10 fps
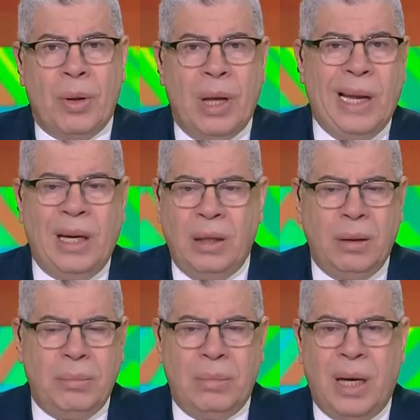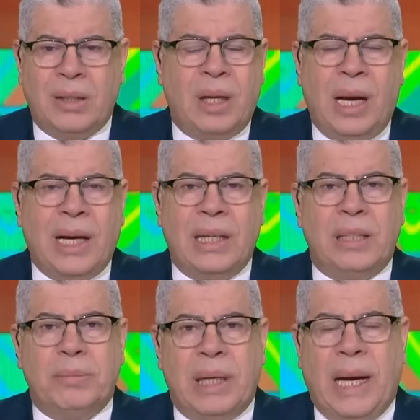قال لي اكتر حاجه
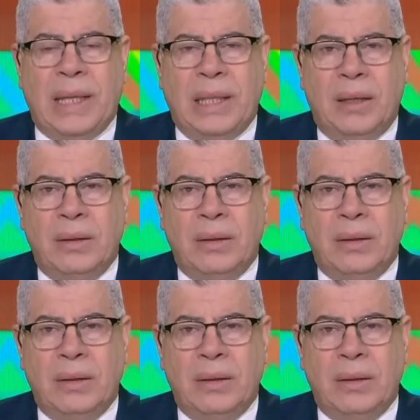ندمان عليها